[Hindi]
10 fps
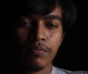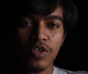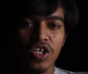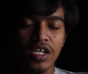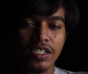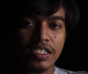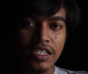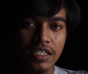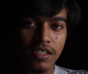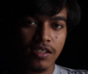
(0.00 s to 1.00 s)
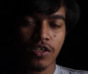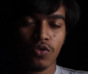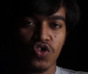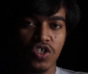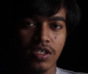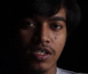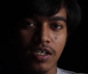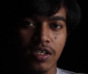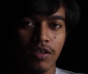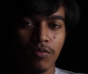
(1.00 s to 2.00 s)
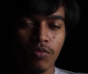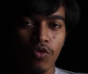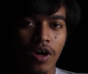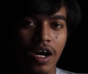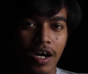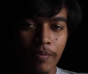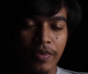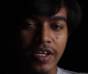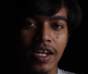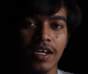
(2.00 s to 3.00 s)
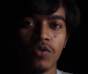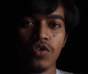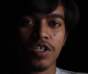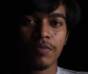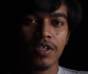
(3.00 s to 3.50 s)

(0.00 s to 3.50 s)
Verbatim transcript: पिछले जितने सारे क्वेश्चन से वो अपनी लैंग्वेज